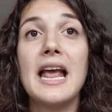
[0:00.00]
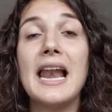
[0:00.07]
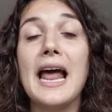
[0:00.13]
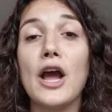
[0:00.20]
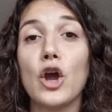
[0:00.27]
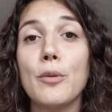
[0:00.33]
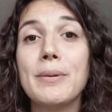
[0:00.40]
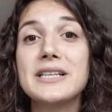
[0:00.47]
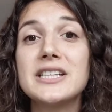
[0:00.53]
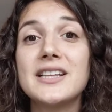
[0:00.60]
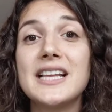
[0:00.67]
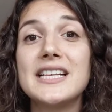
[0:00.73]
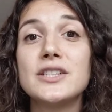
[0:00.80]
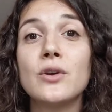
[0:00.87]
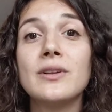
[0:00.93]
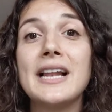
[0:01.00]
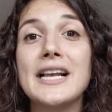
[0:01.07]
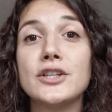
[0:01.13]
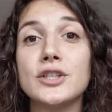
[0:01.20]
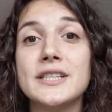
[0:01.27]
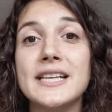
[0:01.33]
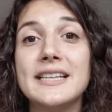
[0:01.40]
La représentation de la
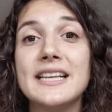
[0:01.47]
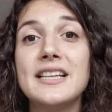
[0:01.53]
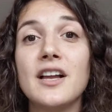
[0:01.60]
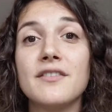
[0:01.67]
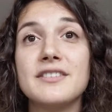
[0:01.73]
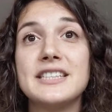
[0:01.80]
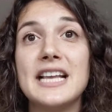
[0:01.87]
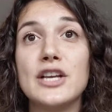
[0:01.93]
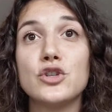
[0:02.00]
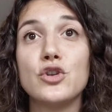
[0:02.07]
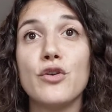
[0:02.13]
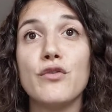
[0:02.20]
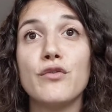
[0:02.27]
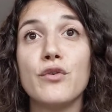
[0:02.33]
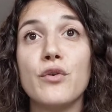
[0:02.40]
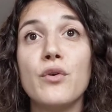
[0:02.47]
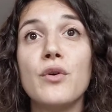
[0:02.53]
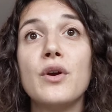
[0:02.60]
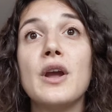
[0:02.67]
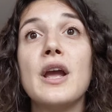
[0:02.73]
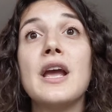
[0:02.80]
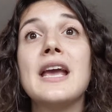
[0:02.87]
société dans Visage de Feu,
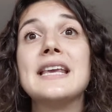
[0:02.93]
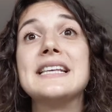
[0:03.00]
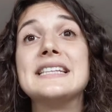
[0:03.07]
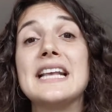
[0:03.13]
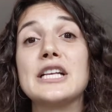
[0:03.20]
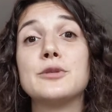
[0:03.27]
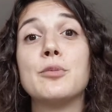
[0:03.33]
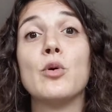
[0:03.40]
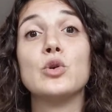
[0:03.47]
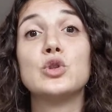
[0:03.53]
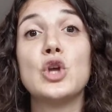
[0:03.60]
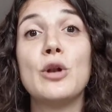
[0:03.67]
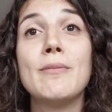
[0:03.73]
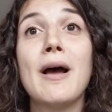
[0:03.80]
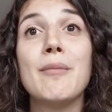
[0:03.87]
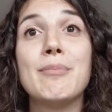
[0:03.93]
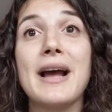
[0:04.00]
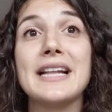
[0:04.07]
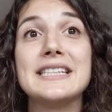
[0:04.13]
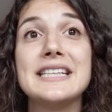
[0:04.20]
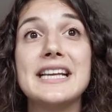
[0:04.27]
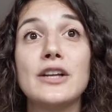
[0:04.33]
qui s'expose seulement à
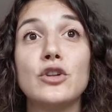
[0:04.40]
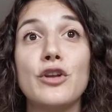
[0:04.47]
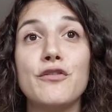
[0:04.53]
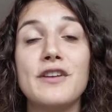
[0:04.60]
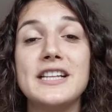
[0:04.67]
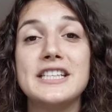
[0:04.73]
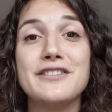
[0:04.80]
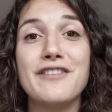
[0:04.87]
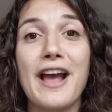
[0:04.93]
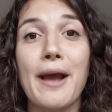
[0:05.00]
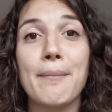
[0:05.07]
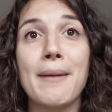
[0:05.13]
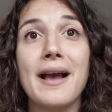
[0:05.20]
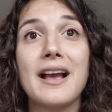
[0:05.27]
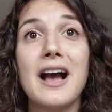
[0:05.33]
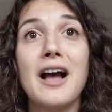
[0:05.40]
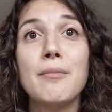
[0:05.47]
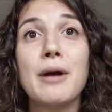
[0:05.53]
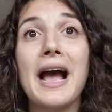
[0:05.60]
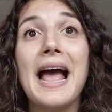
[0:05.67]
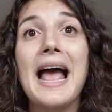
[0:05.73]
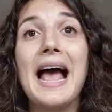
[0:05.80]
partir de faits divers
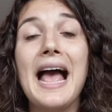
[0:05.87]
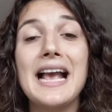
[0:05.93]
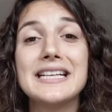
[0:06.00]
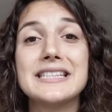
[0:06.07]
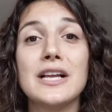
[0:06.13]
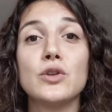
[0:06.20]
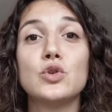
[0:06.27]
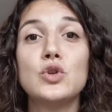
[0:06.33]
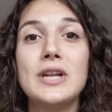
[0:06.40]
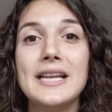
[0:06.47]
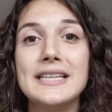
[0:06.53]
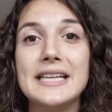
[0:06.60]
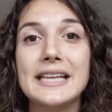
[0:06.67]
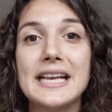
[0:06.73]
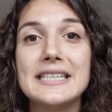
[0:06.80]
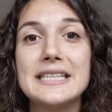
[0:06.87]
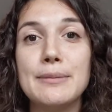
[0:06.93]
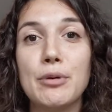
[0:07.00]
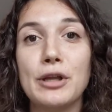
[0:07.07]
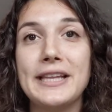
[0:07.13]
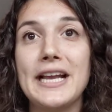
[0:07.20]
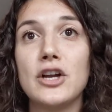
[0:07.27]
macabres, accentue la détresse des
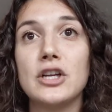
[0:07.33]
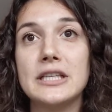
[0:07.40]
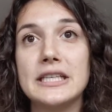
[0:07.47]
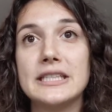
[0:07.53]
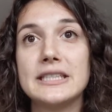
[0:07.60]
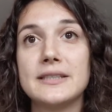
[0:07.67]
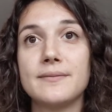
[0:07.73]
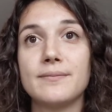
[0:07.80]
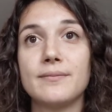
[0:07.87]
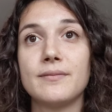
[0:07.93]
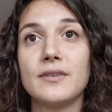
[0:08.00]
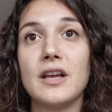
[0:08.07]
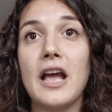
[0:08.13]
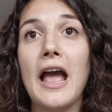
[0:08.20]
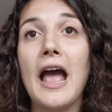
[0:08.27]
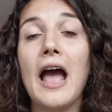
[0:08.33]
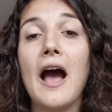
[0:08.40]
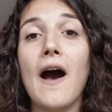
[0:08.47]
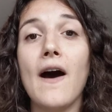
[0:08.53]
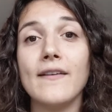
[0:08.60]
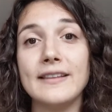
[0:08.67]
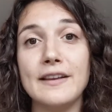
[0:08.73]
protagonistes.
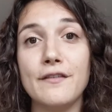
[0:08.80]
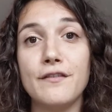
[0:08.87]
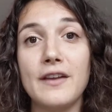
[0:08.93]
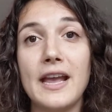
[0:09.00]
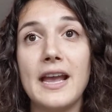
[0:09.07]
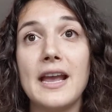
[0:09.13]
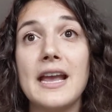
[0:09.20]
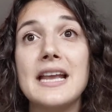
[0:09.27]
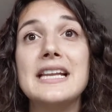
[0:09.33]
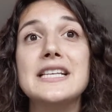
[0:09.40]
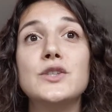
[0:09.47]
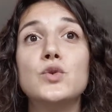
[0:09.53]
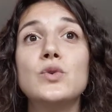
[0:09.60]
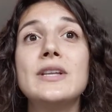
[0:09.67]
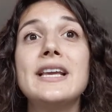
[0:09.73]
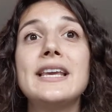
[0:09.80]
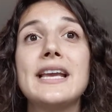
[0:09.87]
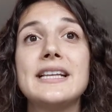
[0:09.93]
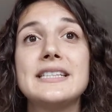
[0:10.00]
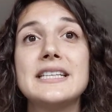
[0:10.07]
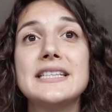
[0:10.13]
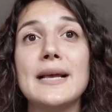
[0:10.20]
En effet, les uniques
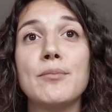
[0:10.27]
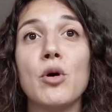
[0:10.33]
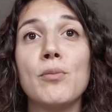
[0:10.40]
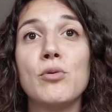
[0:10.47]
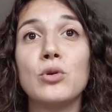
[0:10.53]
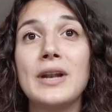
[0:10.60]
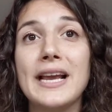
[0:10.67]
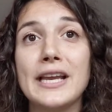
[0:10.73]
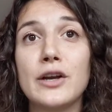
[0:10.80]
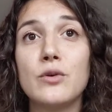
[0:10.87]
indices à propos de